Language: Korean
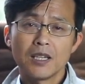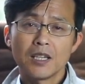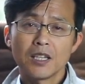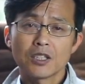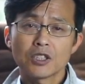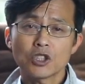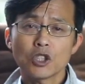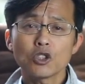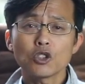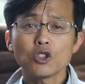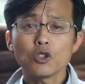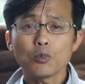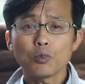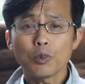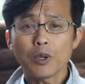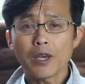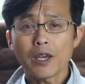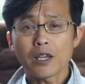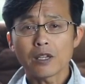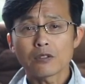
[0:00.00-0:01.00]

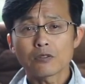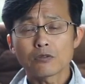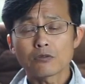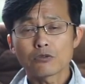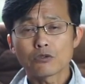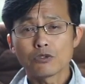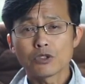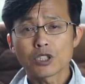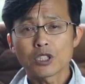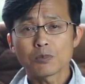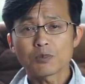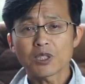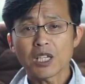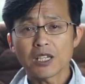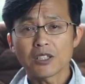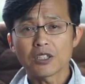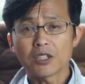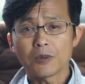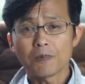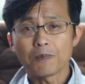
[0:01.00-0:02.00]

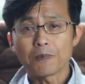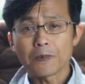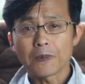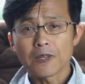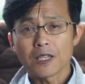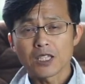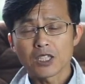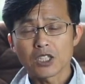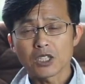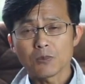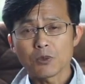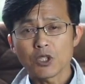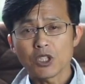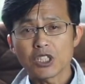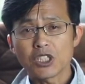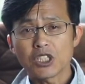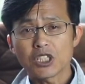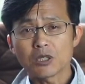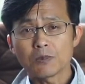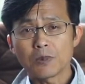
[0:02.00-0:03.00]
1694년 12월
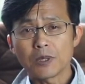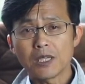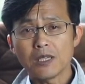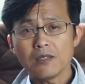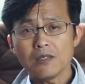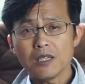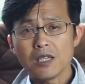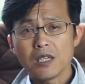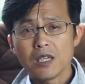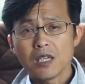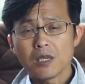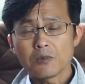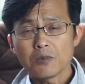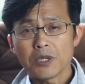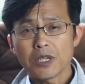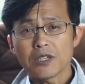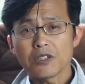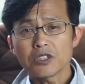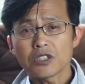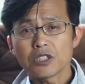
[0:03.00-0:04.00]
22일
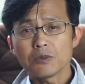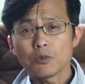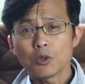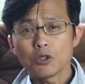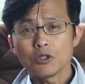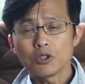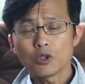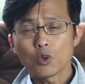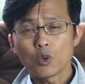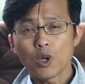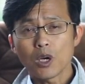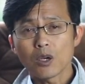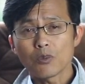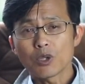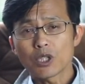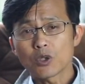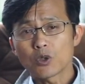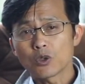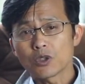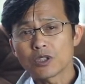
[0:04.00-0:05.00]
베르 시몬드와
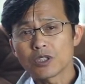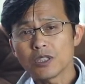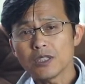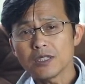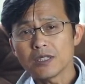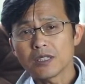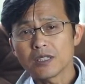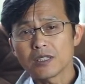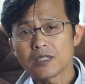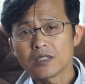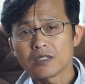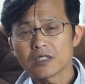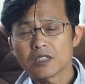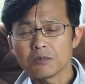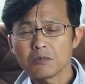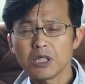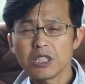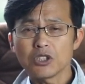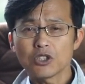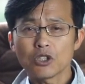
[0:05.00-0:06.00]
위그노들은
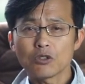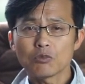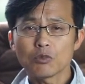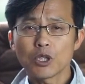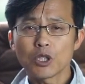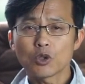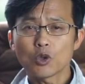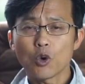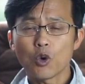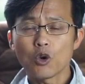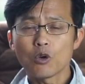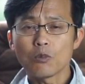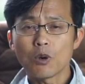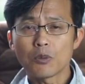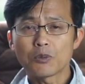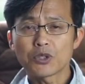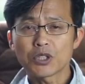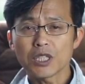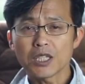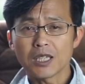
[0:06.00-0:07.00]
식민정부의 도움
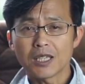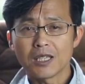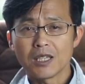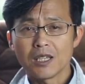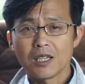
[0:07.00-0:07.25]
없이